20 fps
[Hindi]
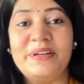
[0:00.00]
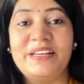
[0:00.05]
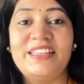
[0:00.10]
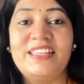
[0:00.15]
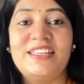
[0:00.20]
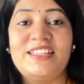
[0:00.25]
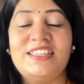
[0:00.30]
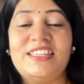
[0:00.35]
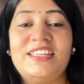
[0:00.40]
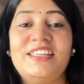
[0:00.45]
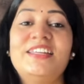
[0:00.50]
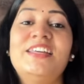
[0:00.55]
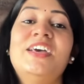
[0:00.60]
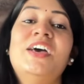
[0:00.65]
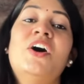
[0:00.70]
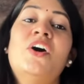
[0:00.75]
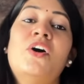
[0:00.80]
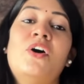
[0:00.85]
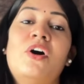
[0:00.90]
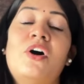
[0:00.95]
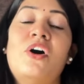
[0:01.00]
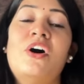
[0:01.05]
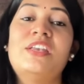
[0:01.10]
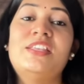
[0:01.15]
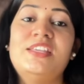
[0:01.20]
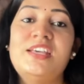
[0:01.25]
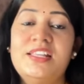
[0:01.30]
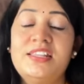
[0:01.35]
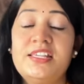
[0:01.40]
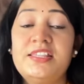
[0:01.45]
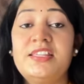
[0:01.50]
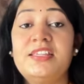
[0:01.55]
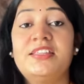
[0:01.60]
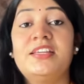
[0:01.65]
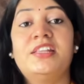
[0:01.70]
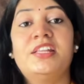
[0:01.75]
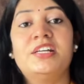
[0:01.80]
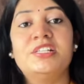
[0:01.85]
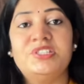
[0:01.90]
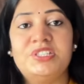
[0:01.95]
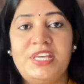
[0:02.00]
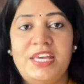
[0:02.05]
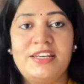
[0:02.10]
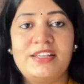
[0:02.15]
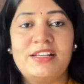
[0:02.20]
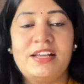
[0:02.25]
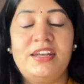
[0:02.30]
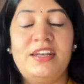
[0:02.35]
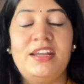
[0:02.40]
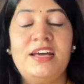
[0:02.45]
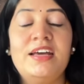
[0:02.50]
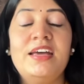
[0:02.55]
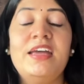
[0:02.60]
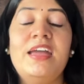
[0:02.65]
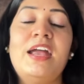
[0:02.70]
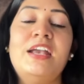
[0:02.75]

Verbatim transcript: कर दीजिए और ज्यादा से ज्यादा शेयर करना